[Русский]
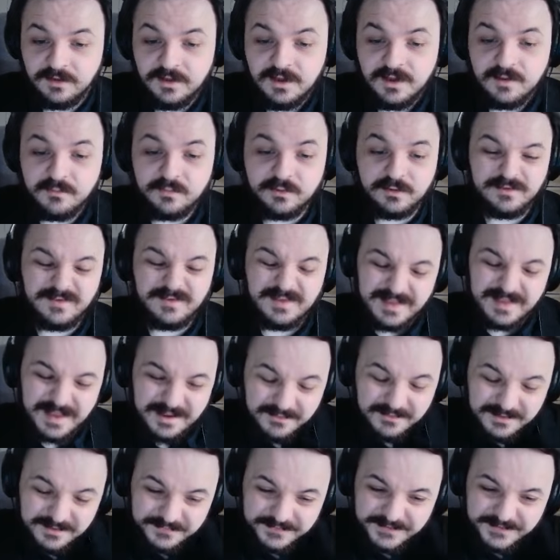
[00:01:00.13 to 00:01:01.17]
Просто
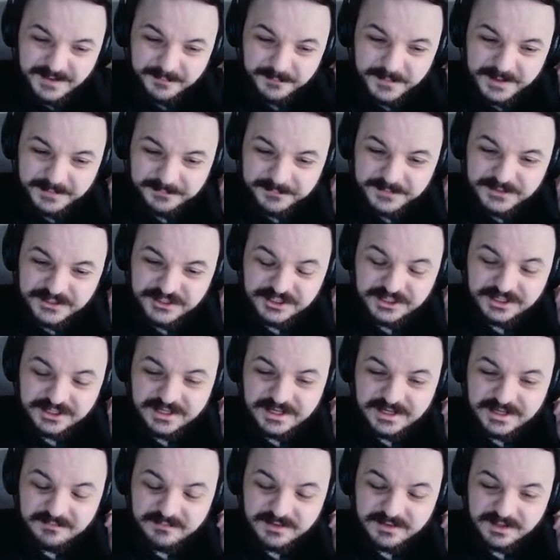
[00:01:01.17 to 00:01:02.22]
там не все подписчики
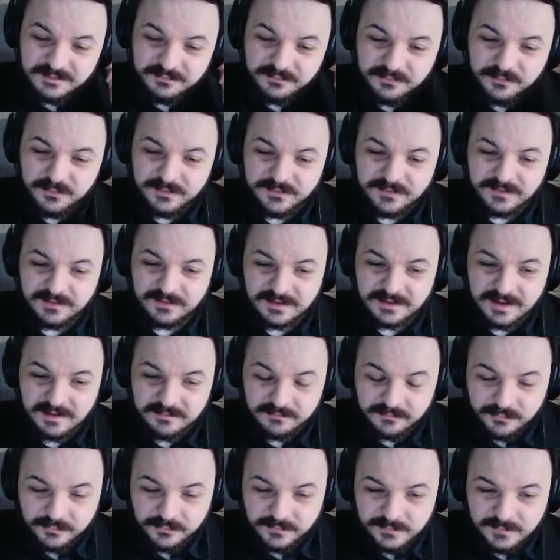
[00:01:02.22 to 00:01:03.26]
именно Бусти,
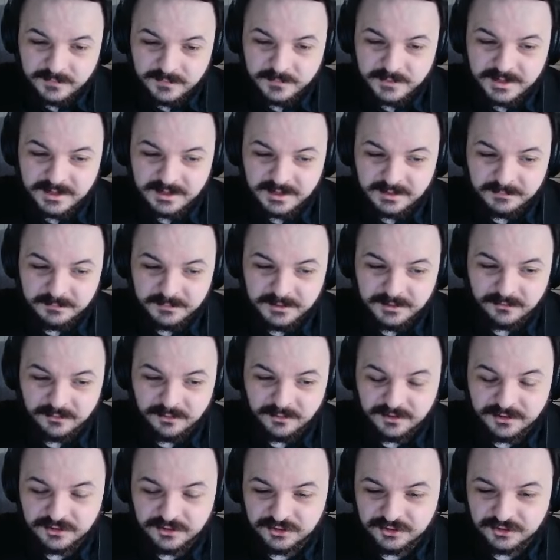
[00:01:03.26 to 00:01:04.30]
там Бусти
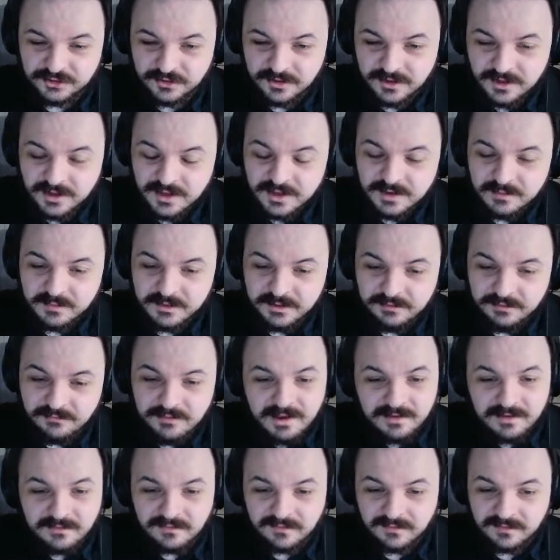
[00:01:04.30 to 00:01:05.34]
прикреплено еще
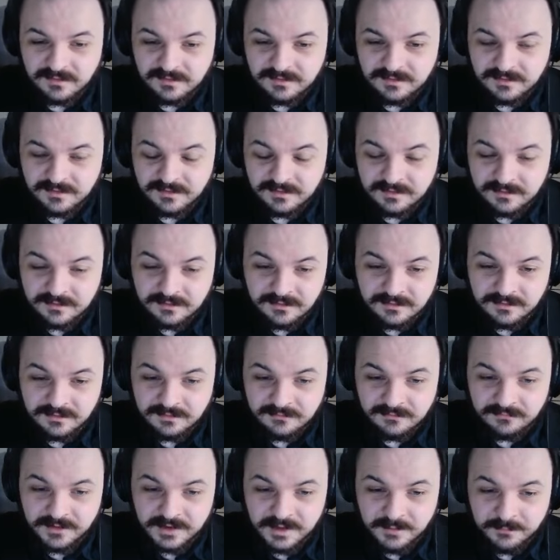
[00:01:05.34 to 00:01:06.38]
привязано к э,
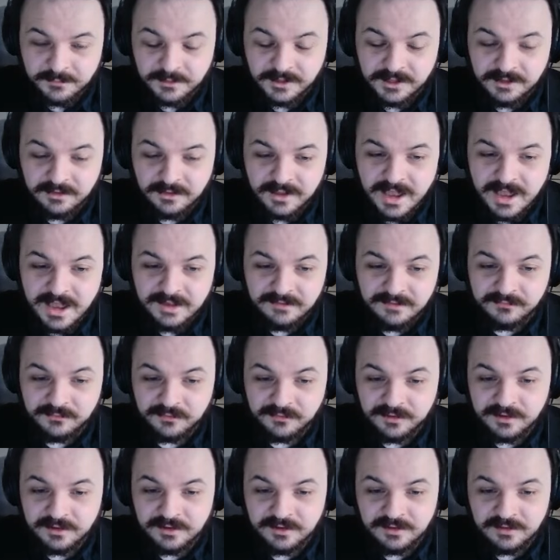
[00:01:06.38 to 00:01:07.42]
ВК Плей Лайву,
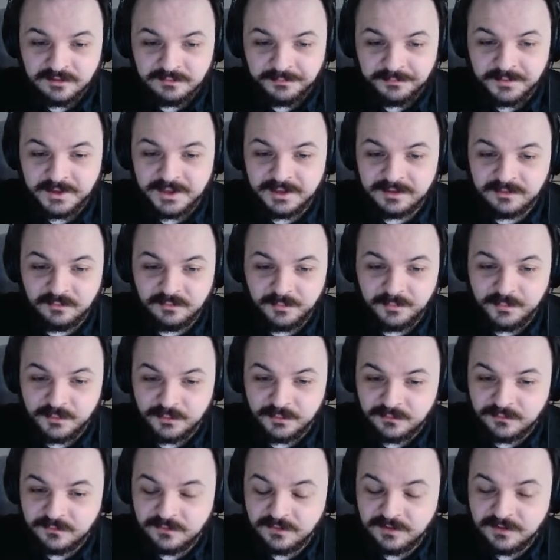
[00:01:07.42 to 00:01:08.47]
и поэтому
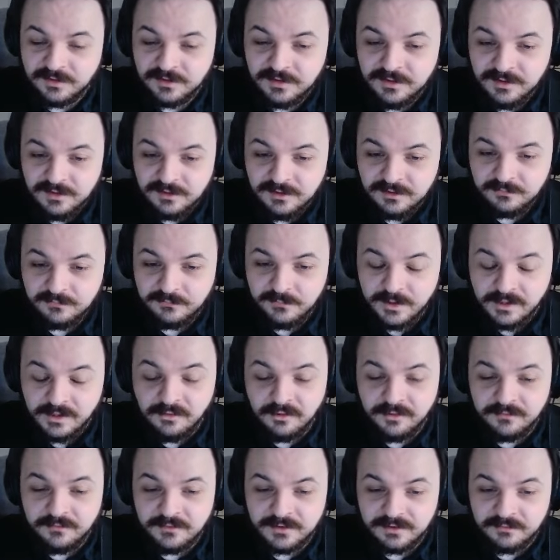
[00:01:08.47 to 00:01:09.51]
просто
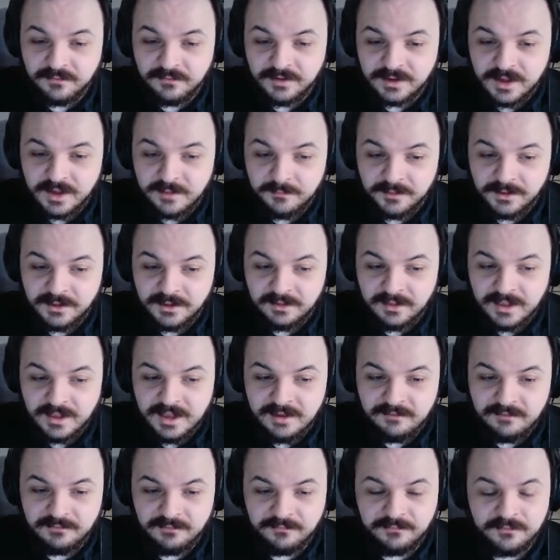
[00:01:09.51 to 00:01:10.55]
фолловеры ВК Плей
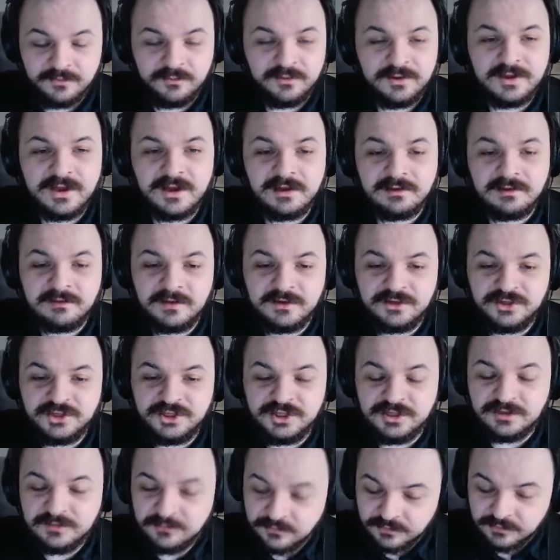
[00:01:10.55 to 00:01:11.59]
Лайва вроде как
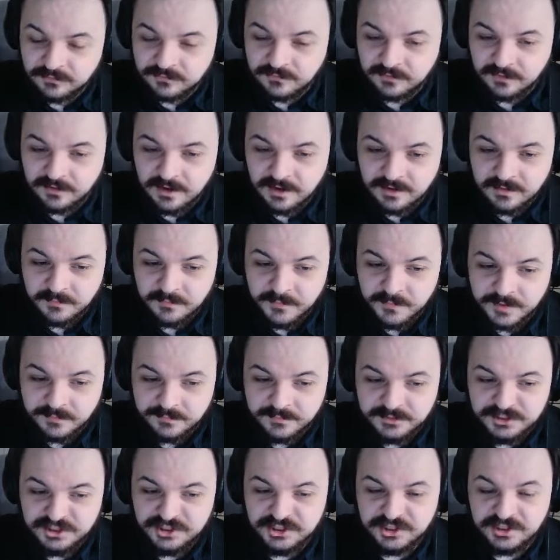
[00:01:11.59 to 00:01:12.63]
засчитываются, как и
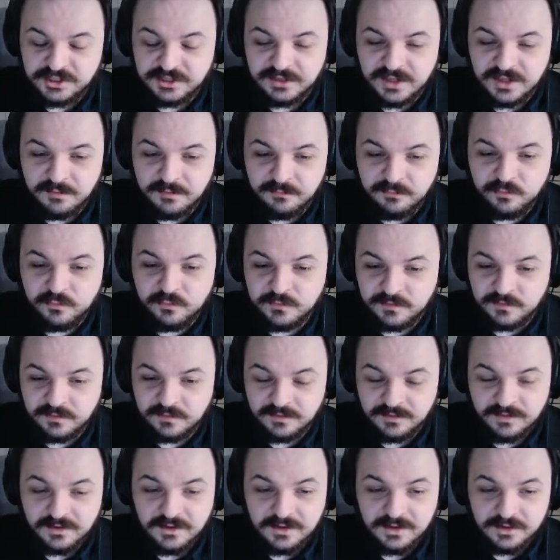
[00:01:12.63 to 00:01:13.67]
подписчики на
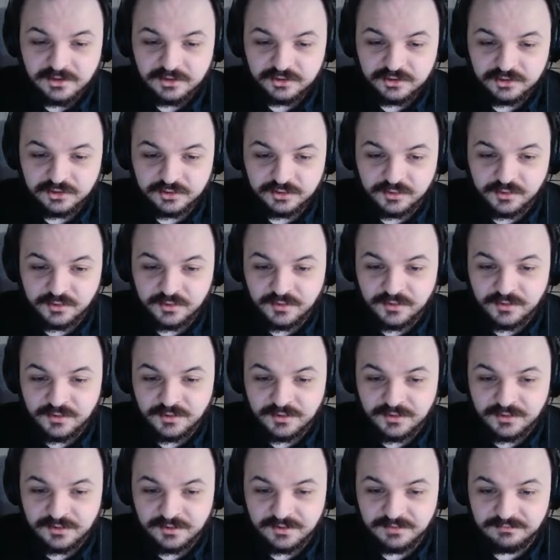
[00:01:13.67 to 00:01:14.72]
Бусти,
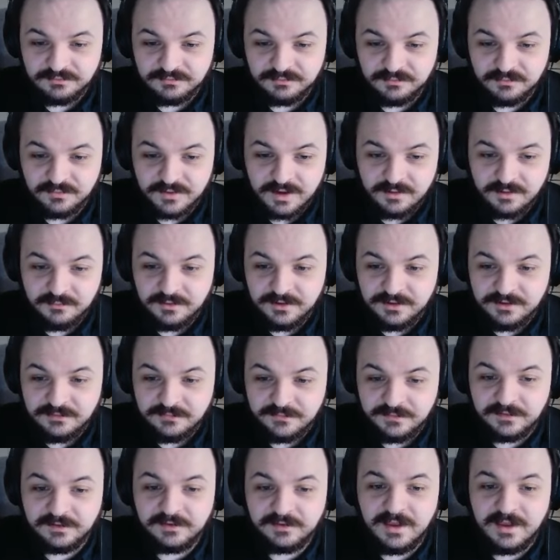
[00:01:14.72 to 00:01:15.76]
что, ну, как бы не
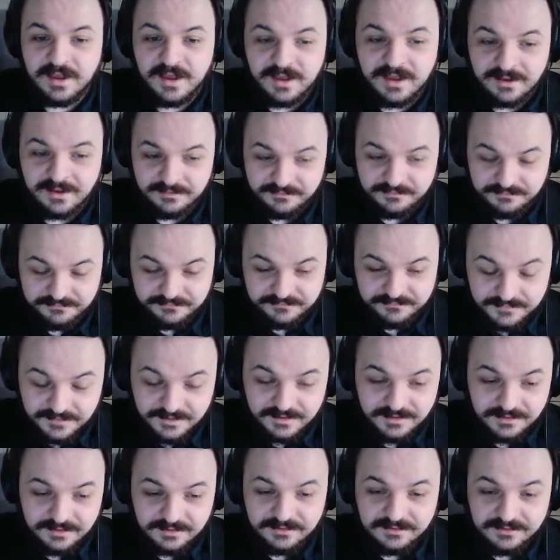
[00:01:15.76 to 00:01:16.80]
всегда
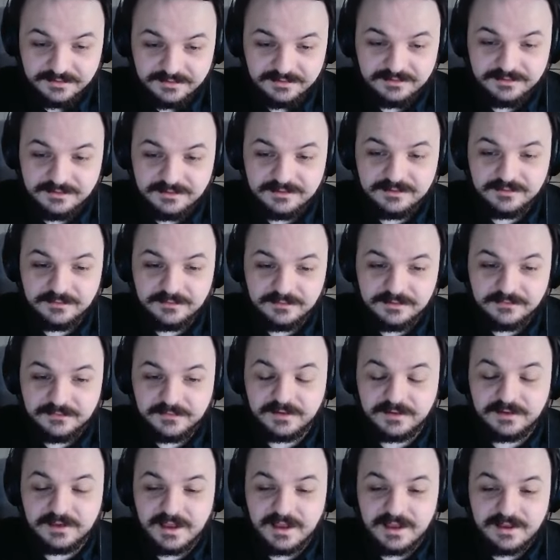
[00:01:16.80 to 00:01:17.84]
не, не
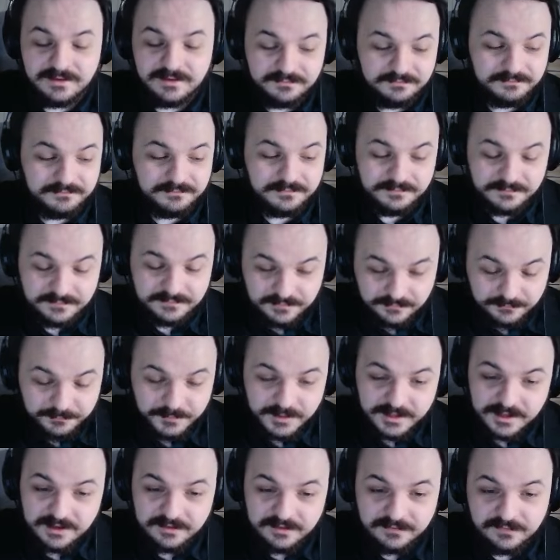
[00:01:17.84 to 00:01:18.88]
всегда
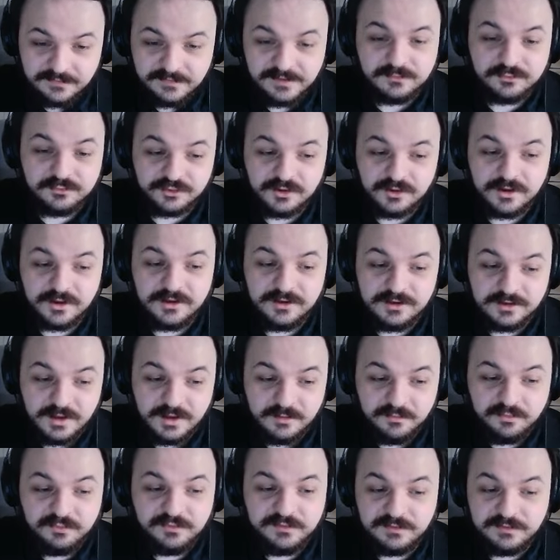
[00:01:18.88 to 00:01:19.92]
совпадает с тем, что они на
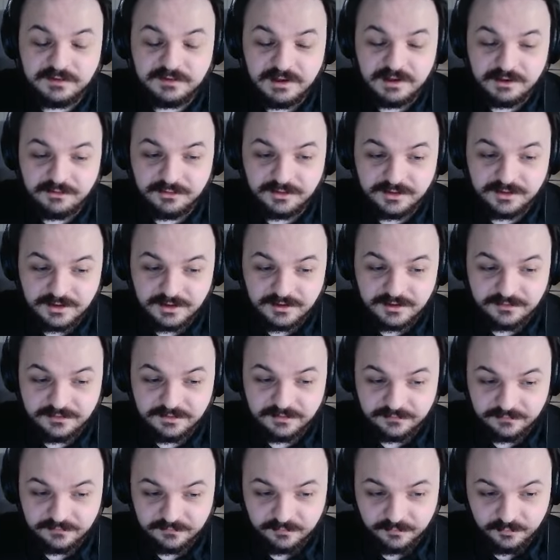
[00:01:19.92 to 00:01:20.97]
бусте какой-то
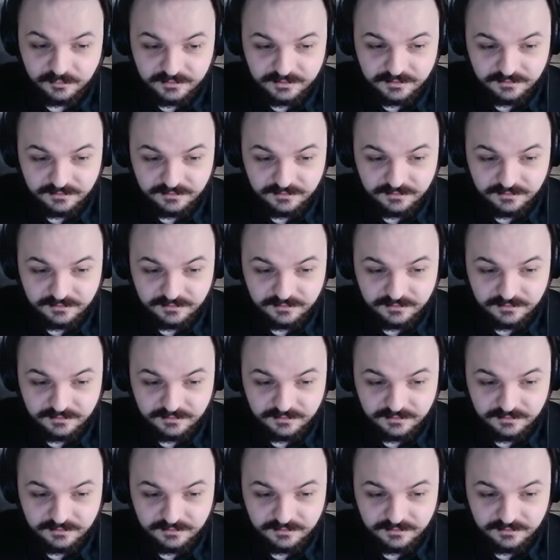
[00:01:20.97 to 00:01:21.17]
контент смотрят.